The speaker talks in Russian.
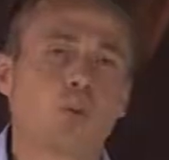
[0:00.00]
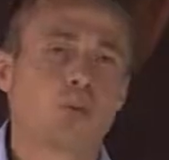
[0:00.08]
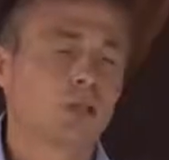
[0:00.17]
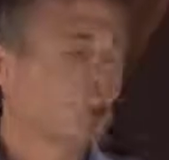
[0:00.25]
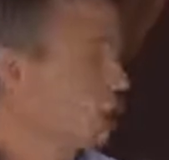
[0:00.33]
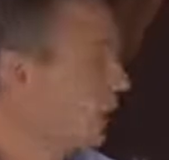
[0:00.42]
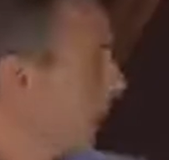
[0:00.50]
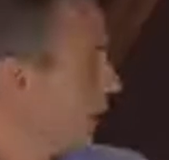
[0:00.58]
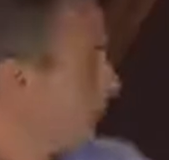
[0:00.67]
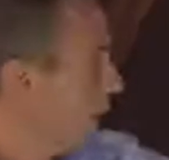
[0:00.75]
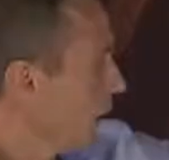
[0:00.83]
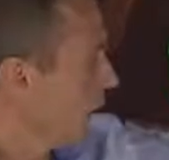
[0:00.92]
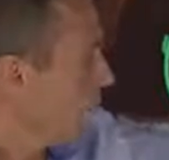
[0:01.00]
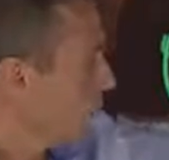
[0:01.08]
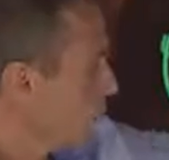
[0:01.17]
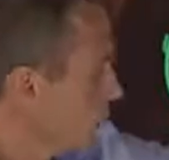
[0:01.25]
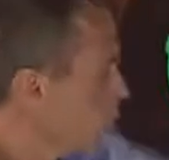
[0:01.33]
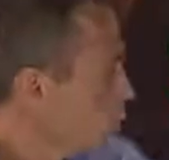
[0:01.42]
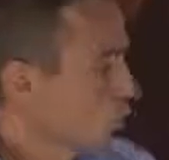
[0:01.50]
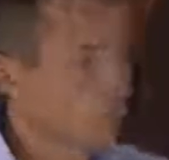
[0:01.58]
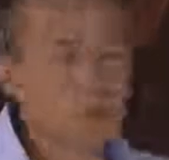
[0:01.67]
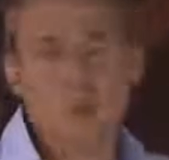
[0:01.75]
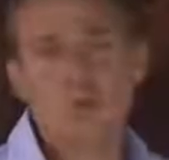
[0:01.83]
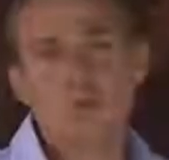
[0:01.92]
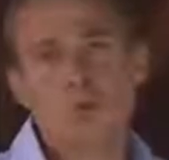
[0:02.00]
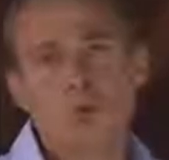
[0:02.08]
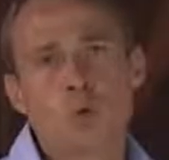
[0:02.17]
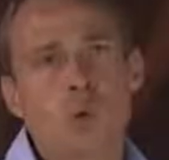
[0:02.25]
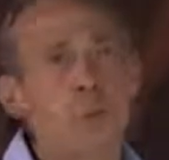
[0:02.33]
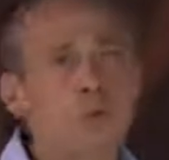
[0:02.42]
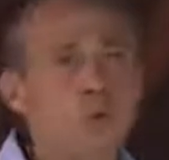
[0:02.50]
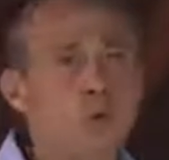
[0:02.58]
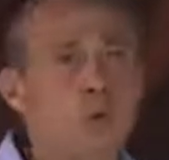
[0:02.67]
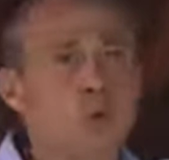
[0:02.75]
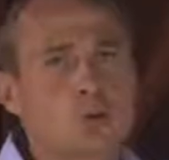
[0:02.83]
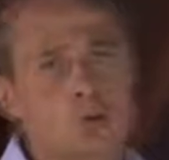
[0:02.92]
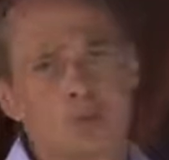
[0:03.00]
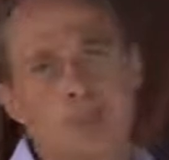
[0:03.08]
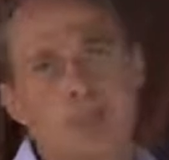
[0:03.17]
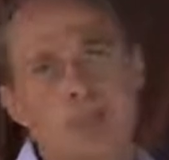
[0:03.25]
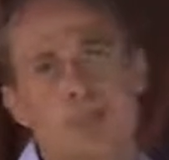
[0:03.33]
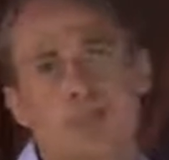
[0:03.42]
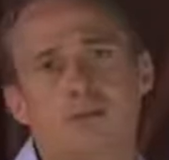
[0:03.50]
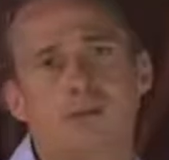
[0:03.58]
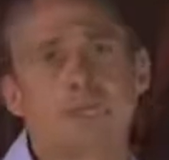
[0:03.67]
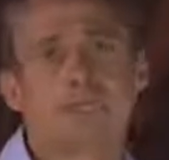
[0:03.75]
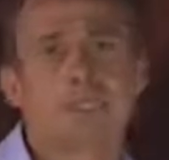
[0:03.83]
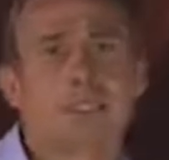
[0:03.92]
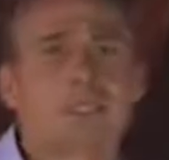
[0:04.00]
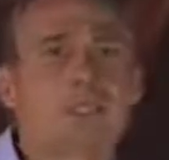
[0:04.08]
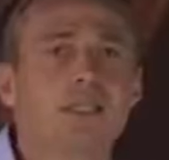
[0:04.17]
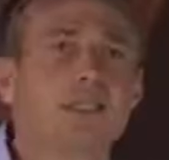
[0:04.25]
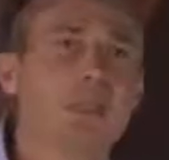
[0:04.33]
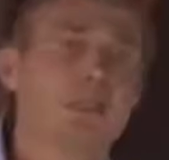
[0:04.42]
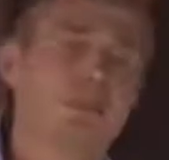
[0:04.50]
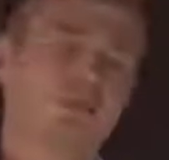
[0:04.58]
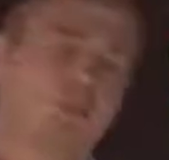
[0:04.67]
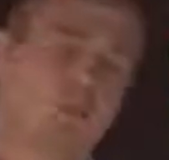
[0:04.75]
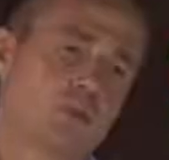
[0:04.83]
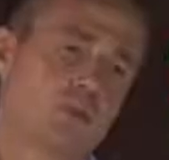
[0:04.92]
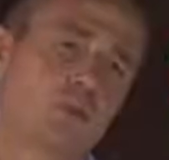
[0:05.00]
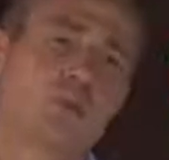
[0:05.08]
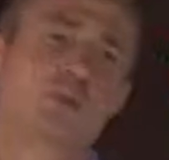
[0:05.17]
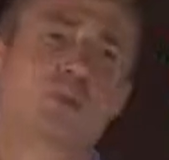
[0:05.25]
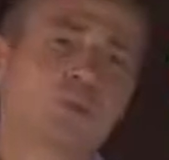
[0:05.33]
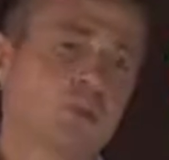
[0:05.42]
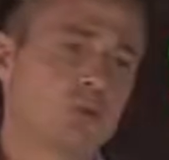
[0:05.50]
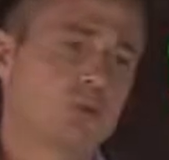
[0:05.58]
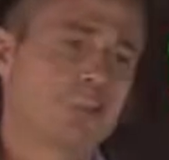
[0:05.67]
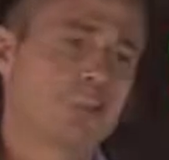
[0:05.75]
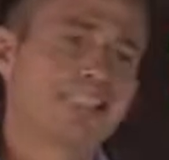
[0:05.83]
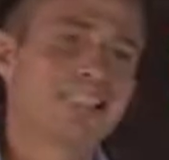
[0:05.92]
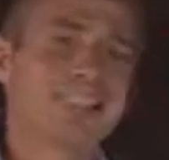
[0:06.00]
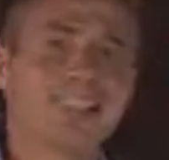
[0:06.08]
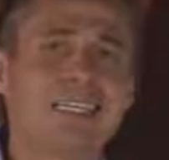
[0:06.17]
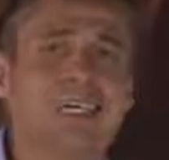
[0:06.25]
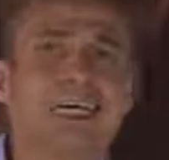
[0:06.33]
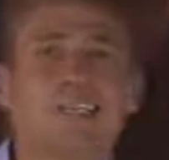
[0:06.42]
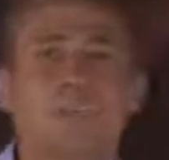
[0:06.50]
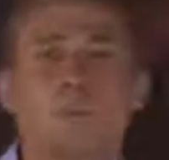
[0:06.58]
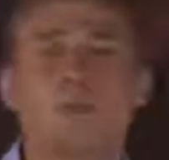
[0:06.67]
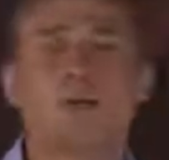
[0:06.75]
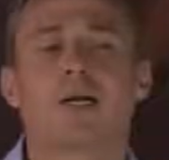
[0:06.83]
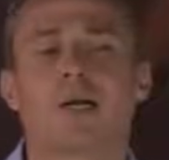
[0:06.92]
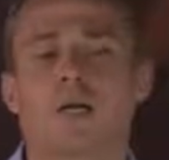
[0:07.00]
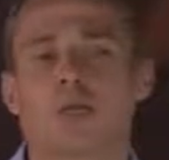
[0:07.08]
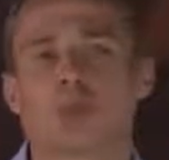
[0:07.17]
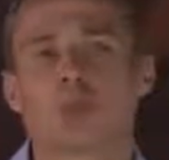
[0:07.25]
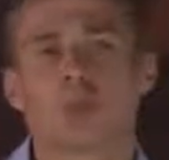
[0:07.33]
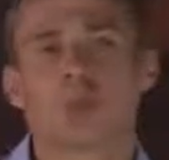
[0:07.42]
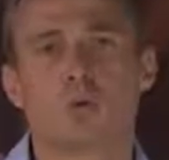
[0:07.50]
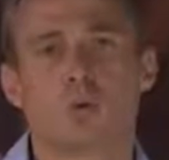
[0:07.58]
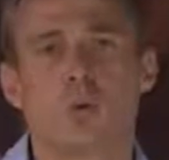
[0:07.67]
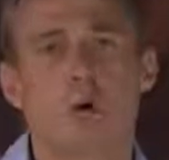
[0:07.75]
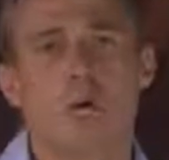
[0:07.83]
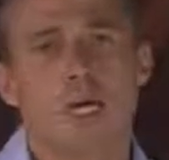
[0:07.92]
поглощает. Э, должны быть другие люди, кто делает все остальные действия, потому что сделать это и параллельно что-то другое,